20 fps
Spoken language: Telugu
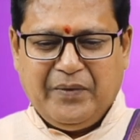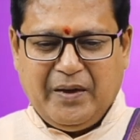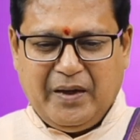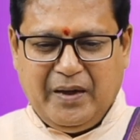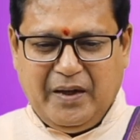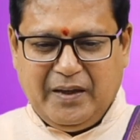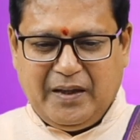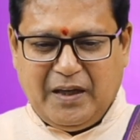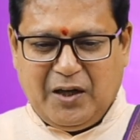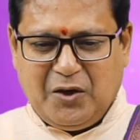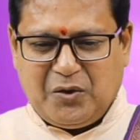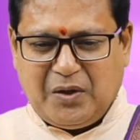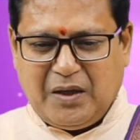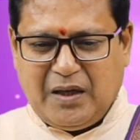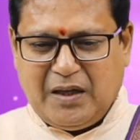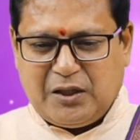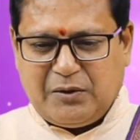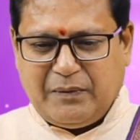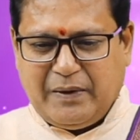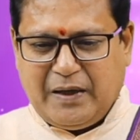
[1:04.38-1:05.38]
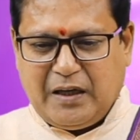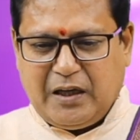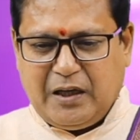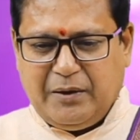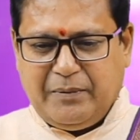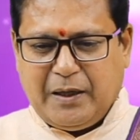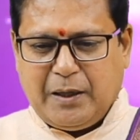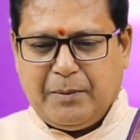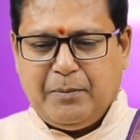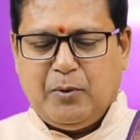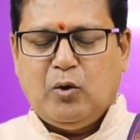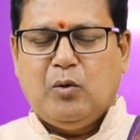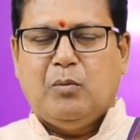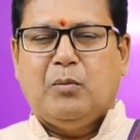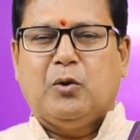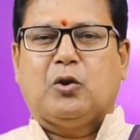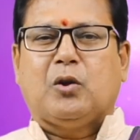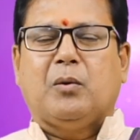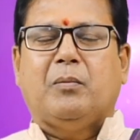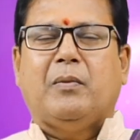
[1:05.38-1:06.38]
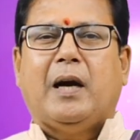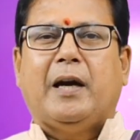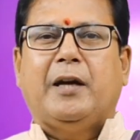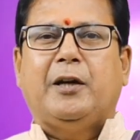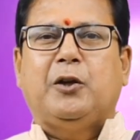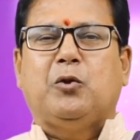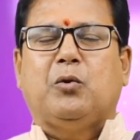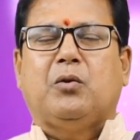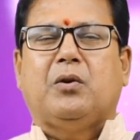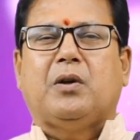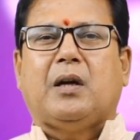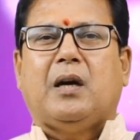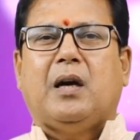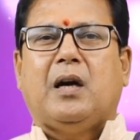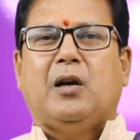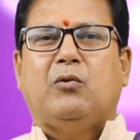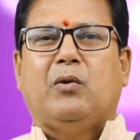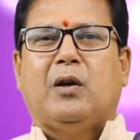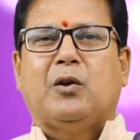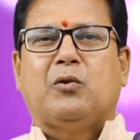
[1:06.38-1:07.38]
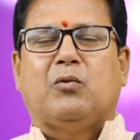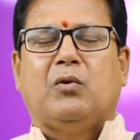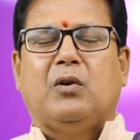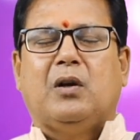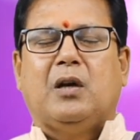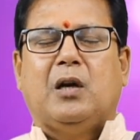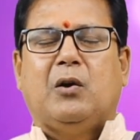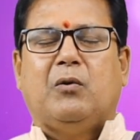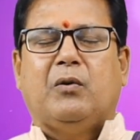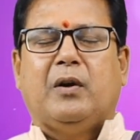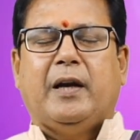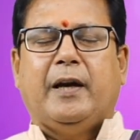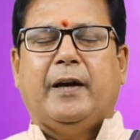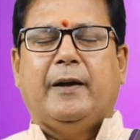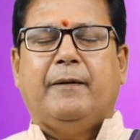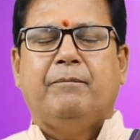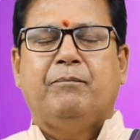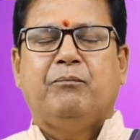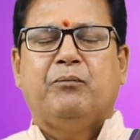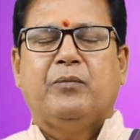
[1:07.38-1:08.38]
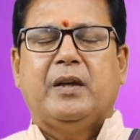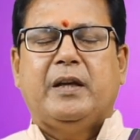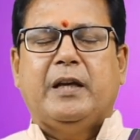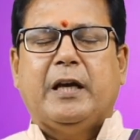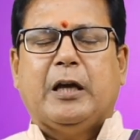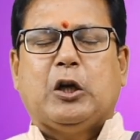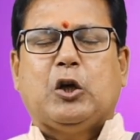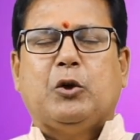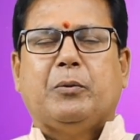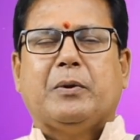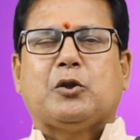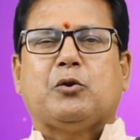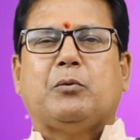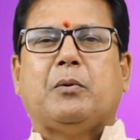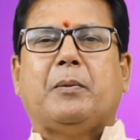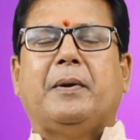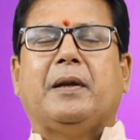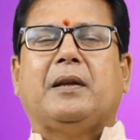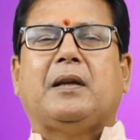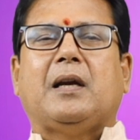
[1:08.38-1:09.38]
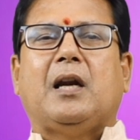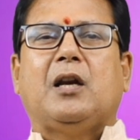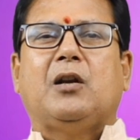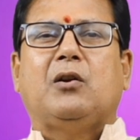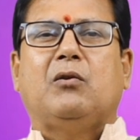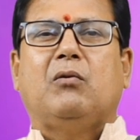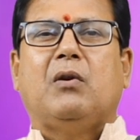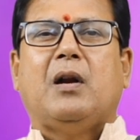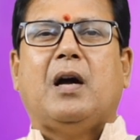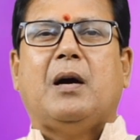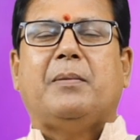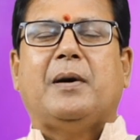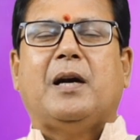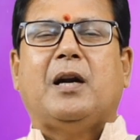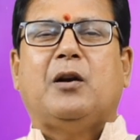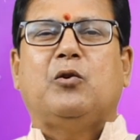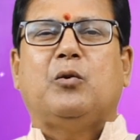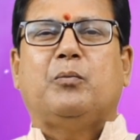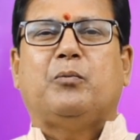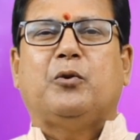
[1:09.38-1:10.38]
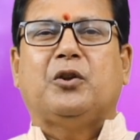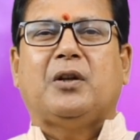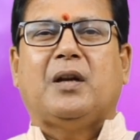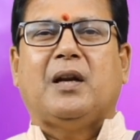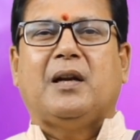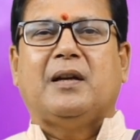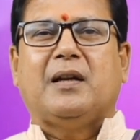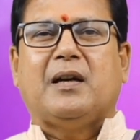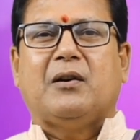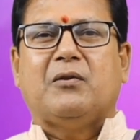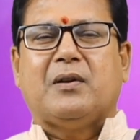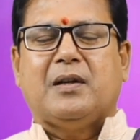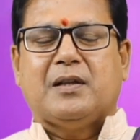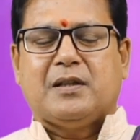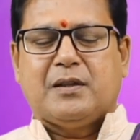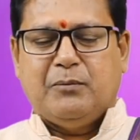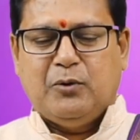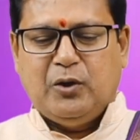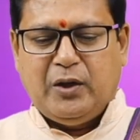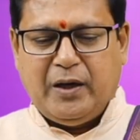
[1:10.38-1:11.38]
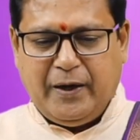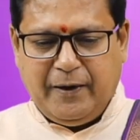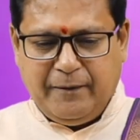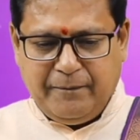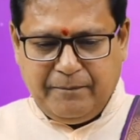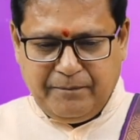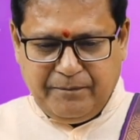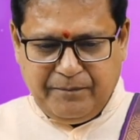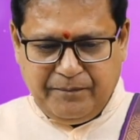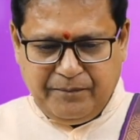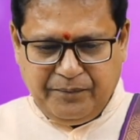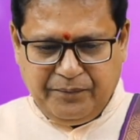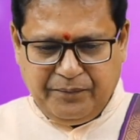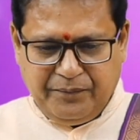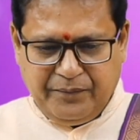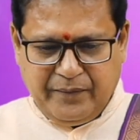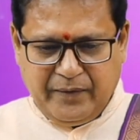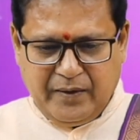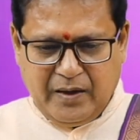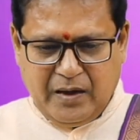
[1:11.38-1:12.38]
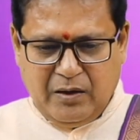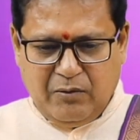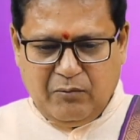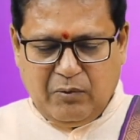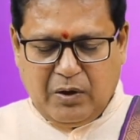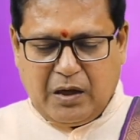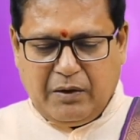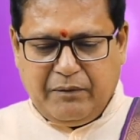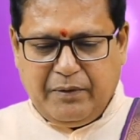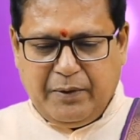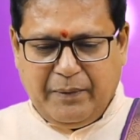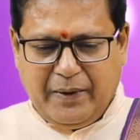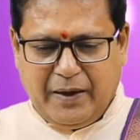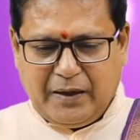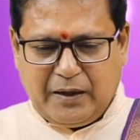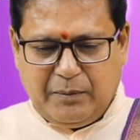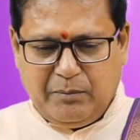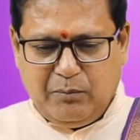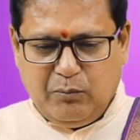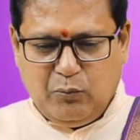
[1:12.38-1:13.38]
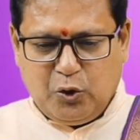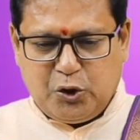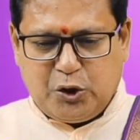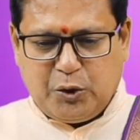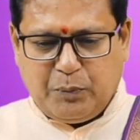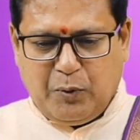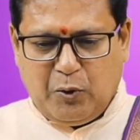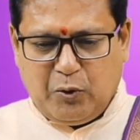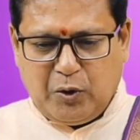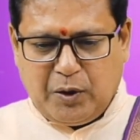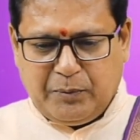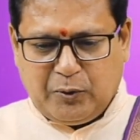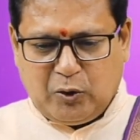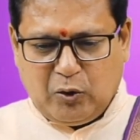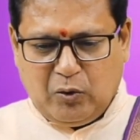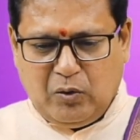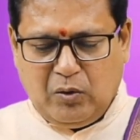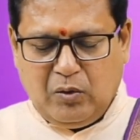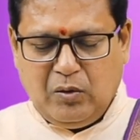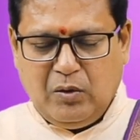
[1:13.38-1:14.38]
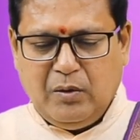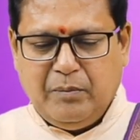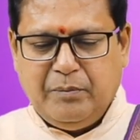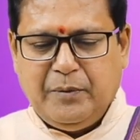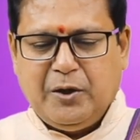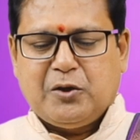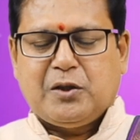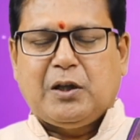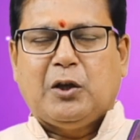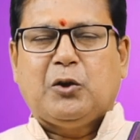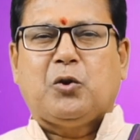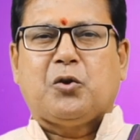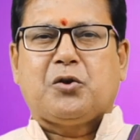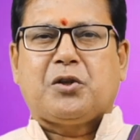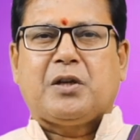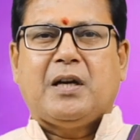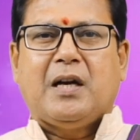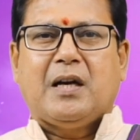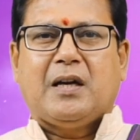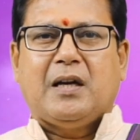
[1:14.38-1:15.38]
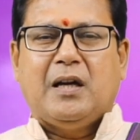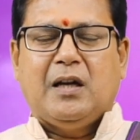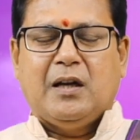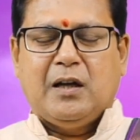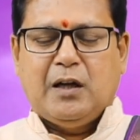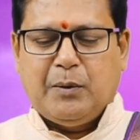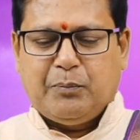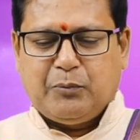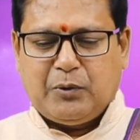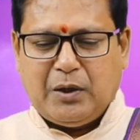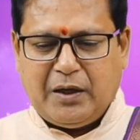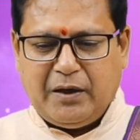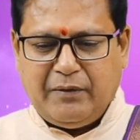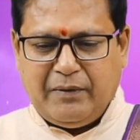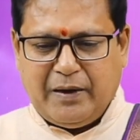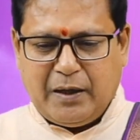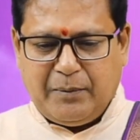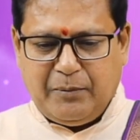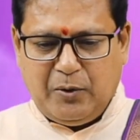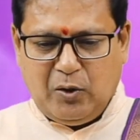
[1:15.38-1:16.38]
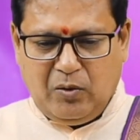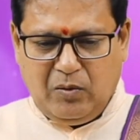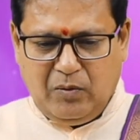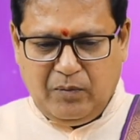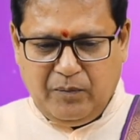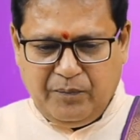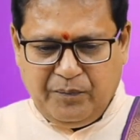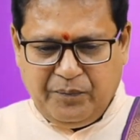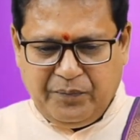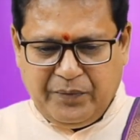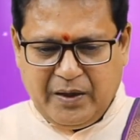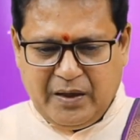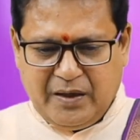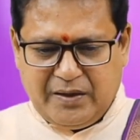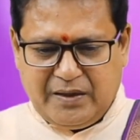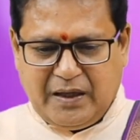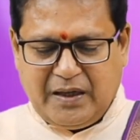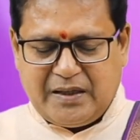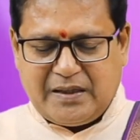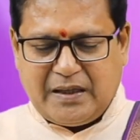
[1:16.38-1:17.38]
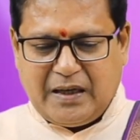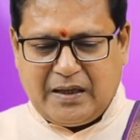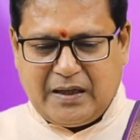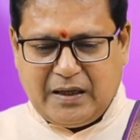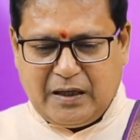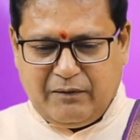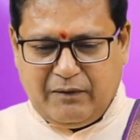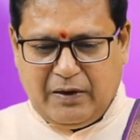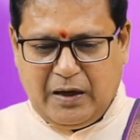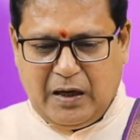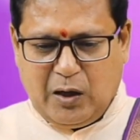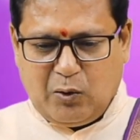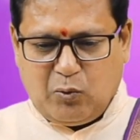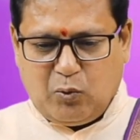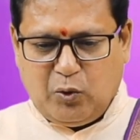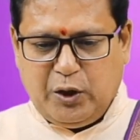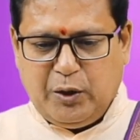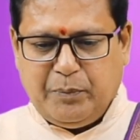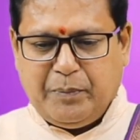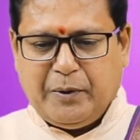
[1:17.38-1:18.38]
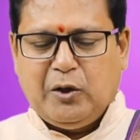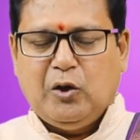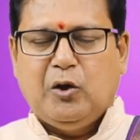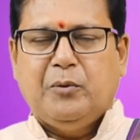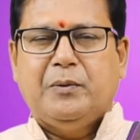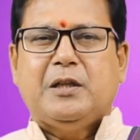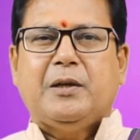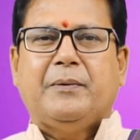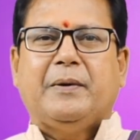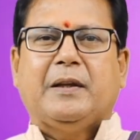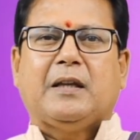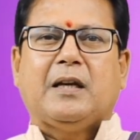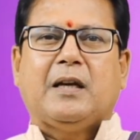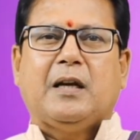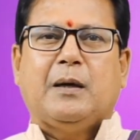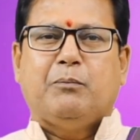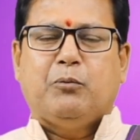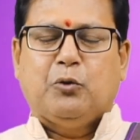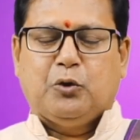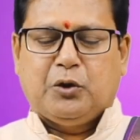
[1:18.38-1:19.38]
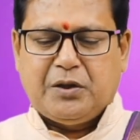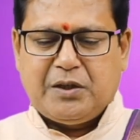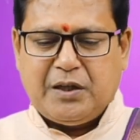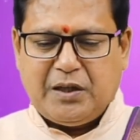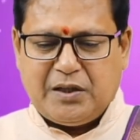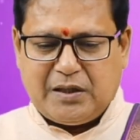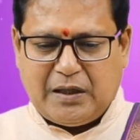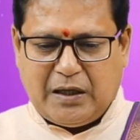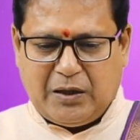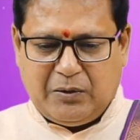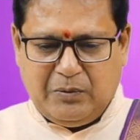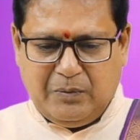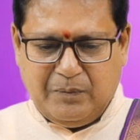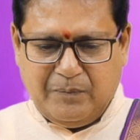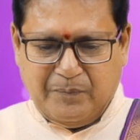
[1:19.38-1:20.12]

ఈ ధనుసు రాశి వారికి ఈ వారంలో మొత్తం ఐదు గ్రహాలు అనుకూలంగా ఉన్నాయి ఎక్కువ శుభ ఫలితాలను లాభాలను పొందడానికి అవకాశం ఉంది ఒక వివాదం ముగిసిపోవడంతో మీరు సంతోషంగా కాలం గడుపుతారు ఈ వారంలో జనసహకారం వల్ల కొన్ని పనులు విజయవంతంగా పూర్తి చేస్తారు